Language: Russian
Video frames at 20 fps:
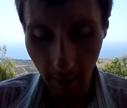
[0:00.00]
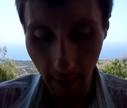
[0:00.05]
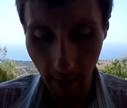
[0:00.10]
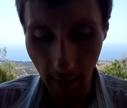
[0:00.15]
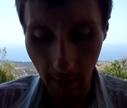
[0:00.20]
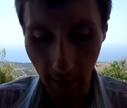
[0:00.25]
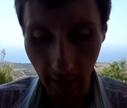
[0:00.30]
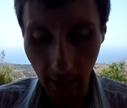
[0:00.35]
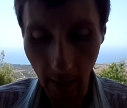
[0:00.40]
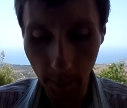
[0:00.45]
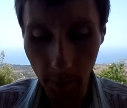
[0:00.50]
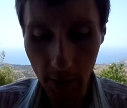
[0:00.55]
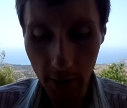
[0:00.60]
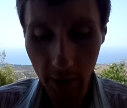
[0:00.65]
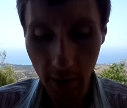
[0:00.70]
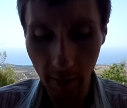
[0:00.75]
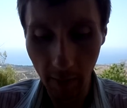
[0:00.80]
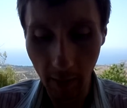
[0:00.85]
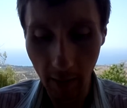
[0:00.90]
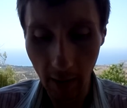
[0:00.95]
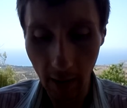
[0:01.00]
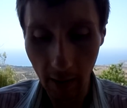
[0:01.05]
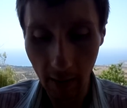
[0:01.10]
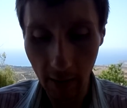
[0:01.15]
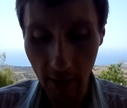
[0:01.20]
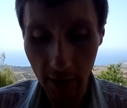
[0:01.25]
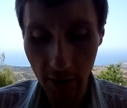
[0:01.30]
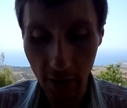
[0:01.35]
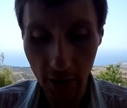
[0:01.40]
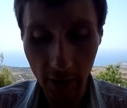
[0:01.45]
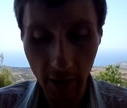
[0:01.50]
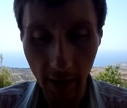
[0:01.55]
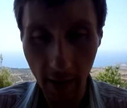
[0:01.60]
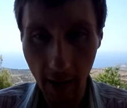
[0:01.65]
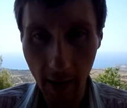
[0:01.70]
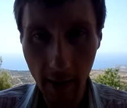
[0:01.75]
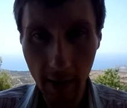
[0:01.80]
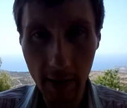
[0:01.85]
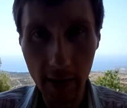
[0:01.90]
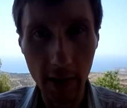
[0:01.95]
Экономического краха
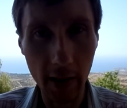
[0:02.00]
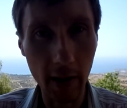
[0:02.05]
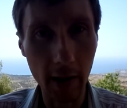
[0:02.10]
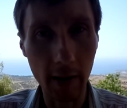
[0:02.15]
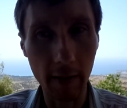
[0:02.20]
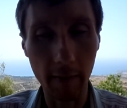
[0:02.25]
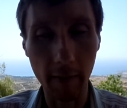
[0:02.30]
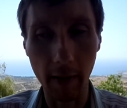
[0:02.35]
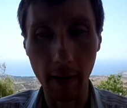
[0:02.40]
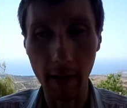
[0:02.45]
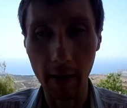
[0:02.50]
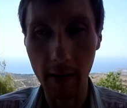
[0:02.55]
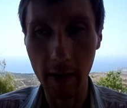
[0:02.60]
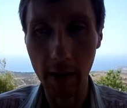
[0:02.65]
США сильного